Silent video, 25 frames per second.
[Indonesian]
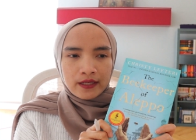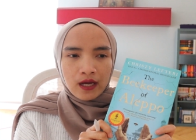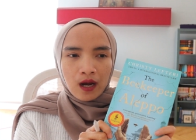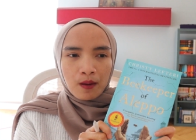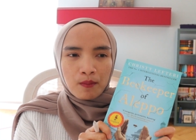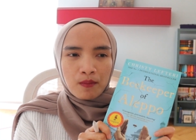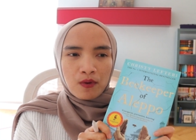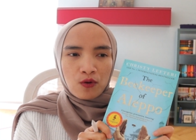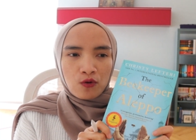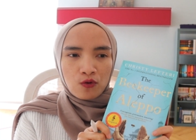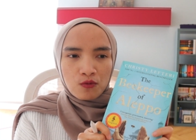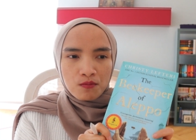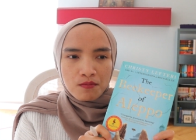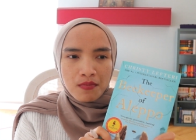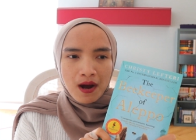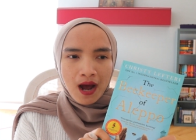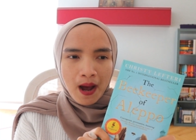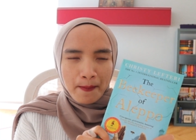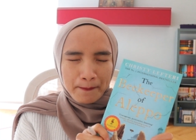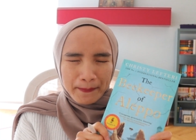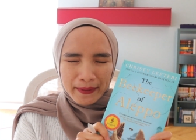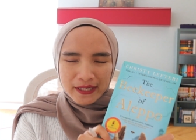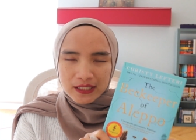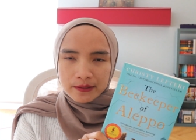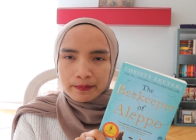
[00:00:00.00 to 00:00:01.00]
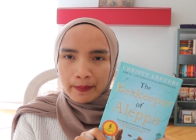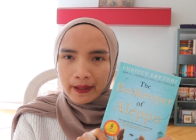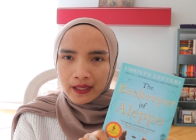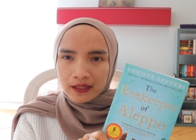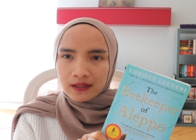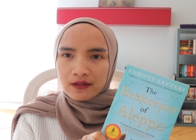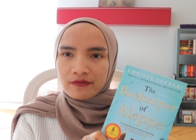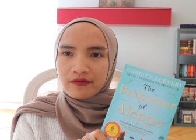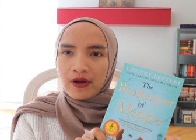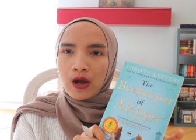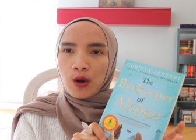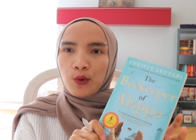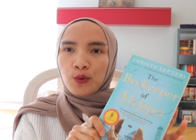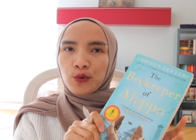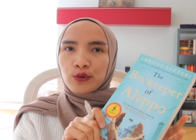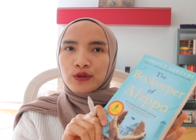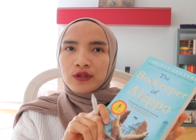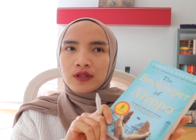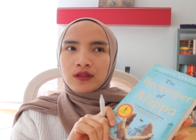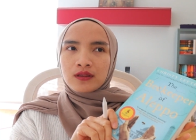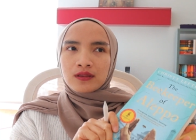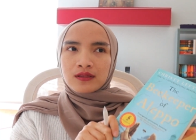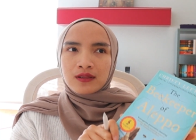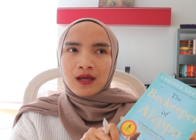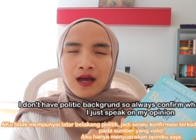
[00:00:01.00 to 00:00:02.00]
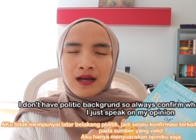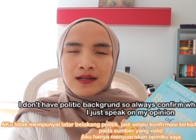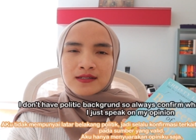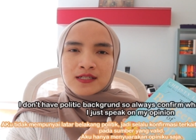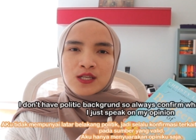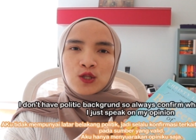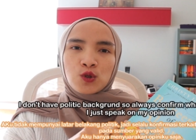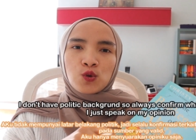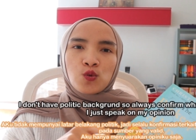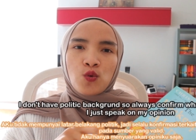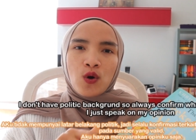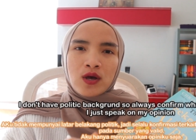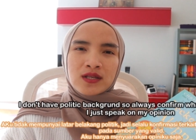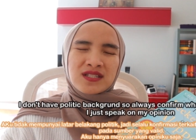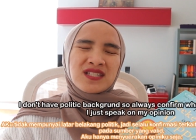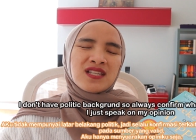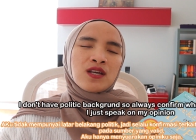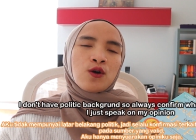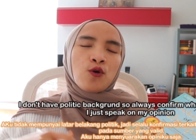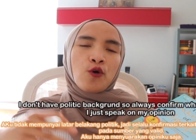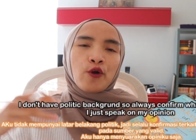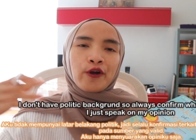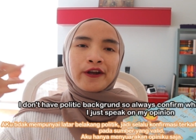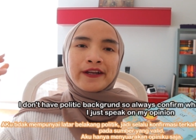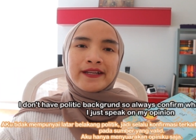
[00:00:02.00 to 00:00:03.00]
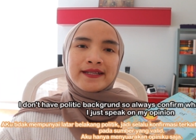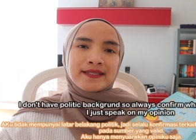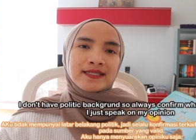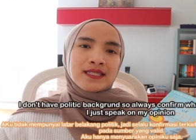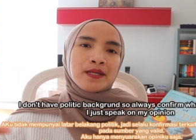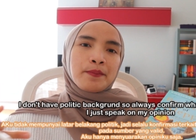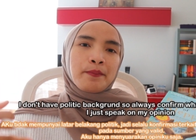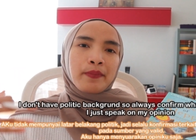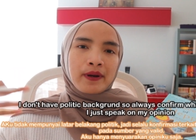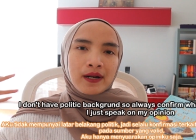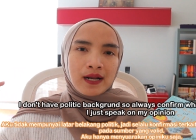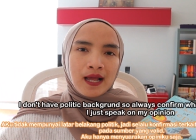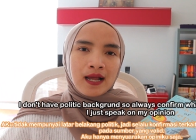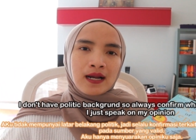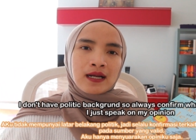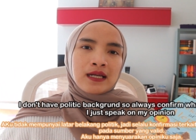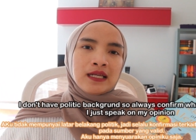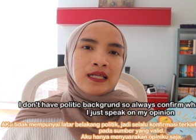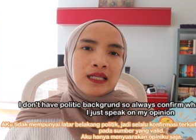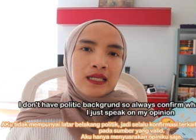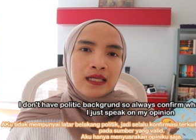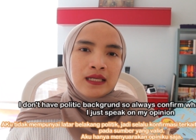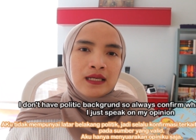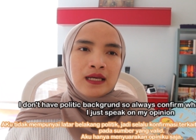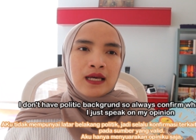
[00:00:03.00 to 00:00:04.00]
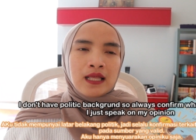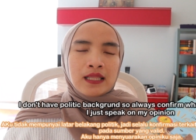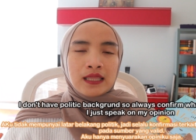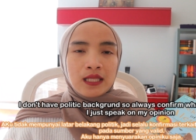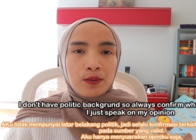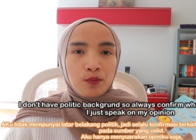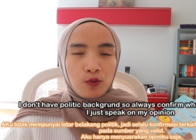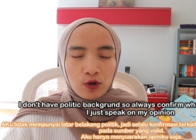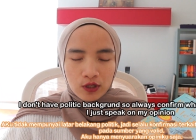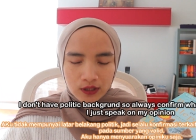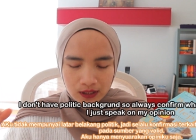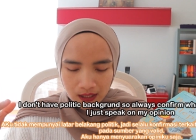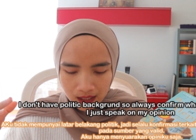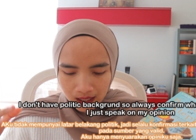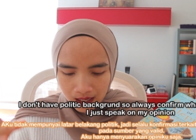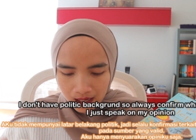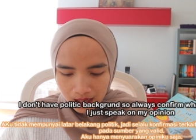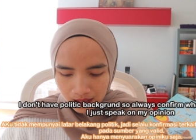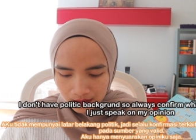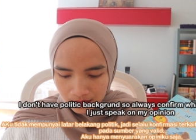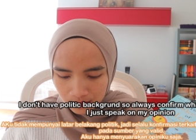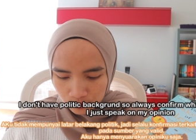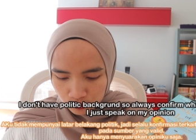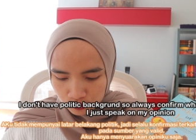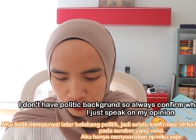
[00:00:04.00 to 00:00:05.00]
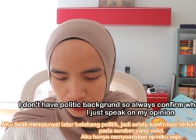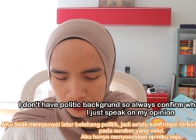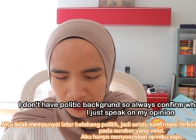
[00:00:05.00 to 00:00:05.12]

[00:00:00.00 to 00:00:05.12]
yang mengubah perspektif aku tentang situasi kondisi perang di Timur Tengah gitu.